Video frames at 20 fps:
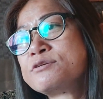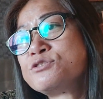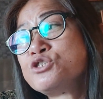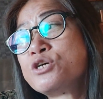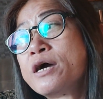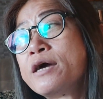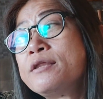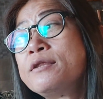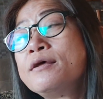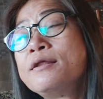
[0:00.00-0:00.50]

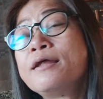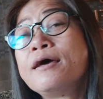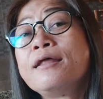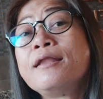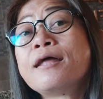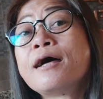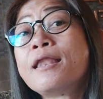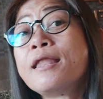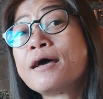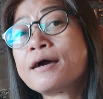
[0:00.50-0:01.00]
channel ay
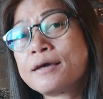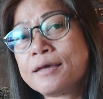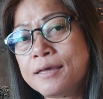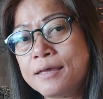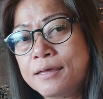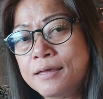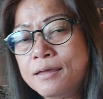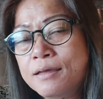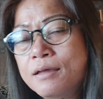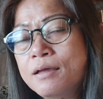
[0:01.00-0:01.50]

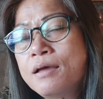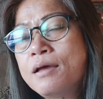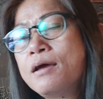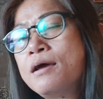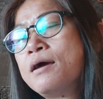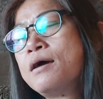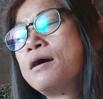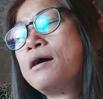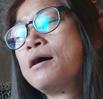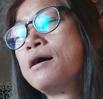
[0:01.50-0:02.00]
lalaki
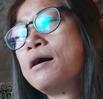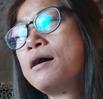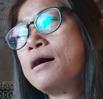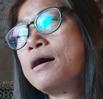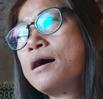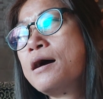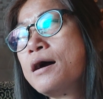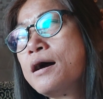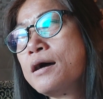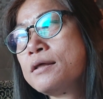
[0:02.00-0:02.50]

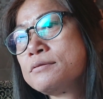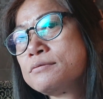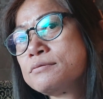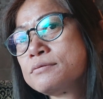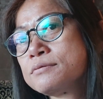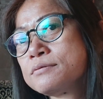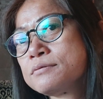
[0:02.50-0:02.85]
at